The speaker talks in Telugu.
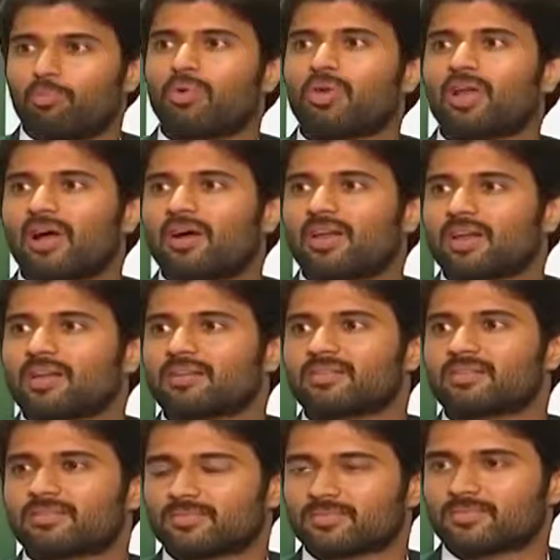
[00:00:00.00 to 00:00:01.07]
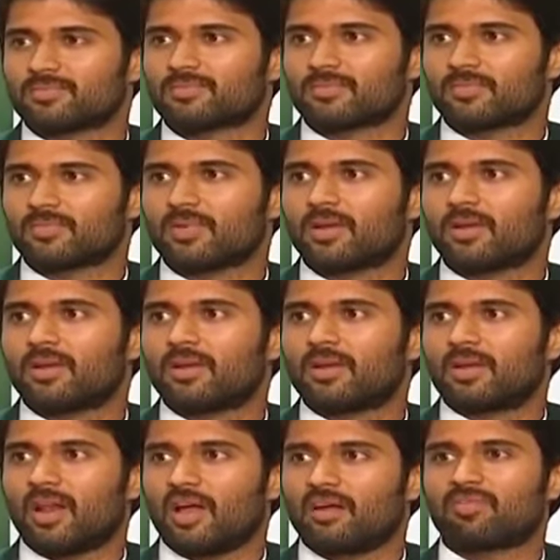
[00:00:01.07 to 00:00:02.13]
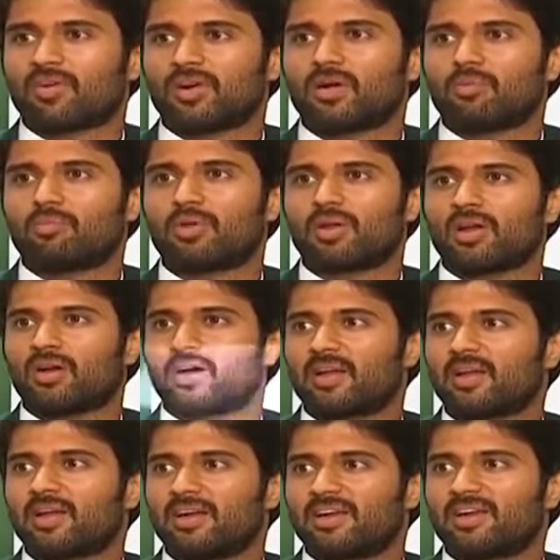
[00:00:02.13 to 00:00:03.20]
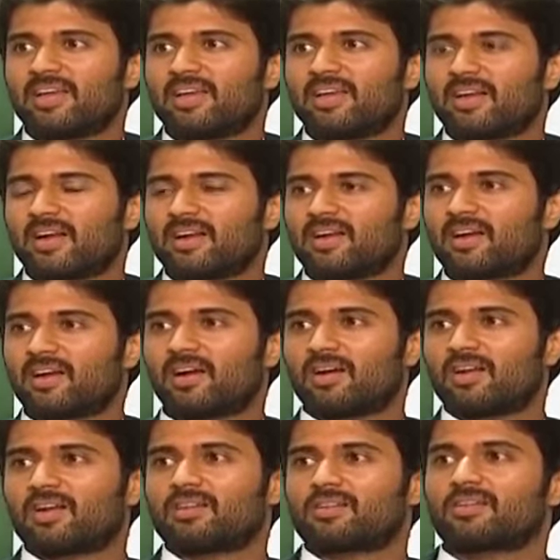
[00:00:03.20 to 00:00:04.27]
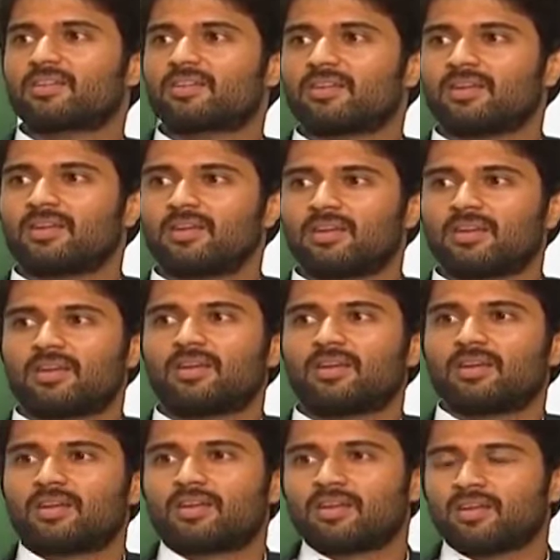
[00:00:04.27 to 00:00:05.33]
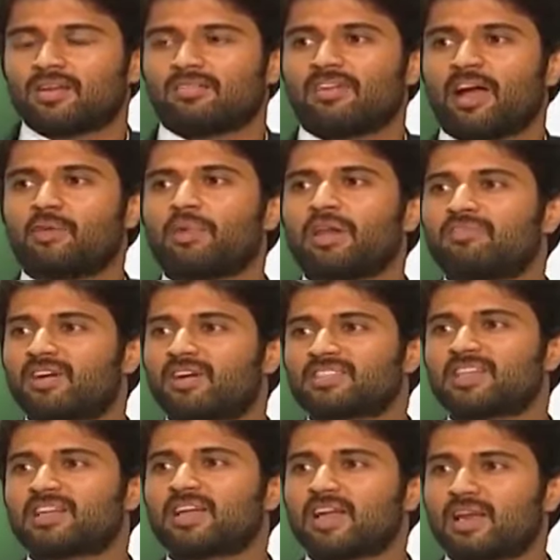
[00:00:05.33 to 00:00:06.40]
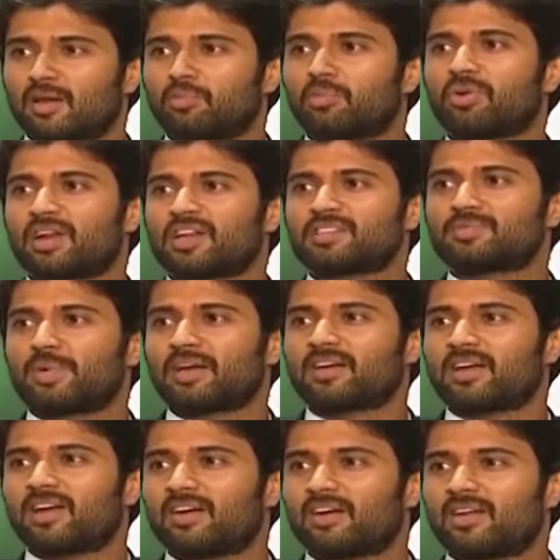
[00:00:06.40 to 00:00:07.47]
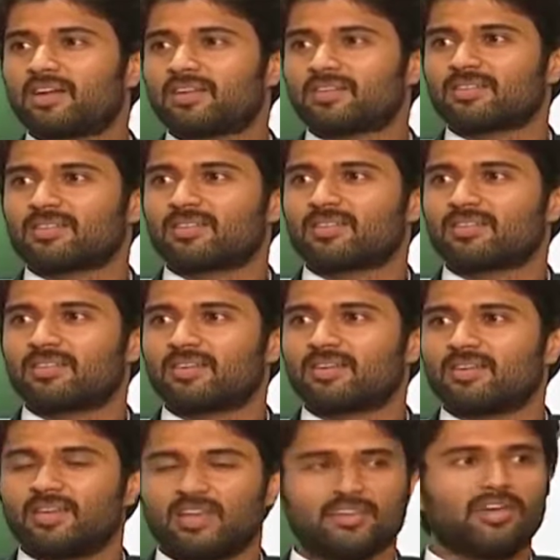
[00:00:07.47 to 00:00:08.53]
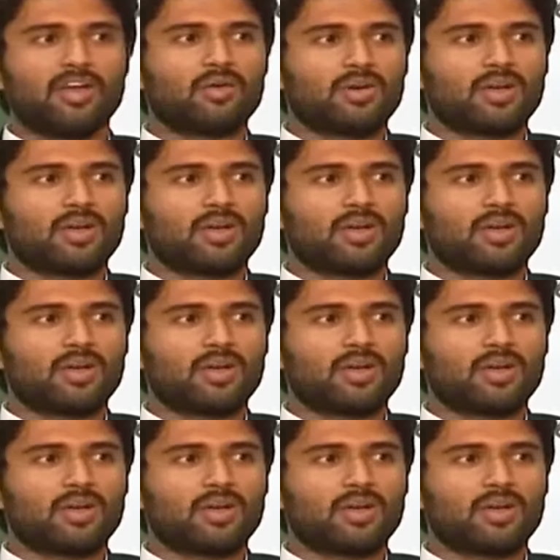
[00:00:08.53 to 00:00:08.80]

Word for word: డబ్బులు కావాలి లైఫ్లో డబ్బులు కావాలి ఇంటికి రెంట్ కావాలి ఫ్యామిలీ ఫంక్షన్కి వెళ్ళినప్పుడు రెస్పెక్ట్ కావాలి ఇవే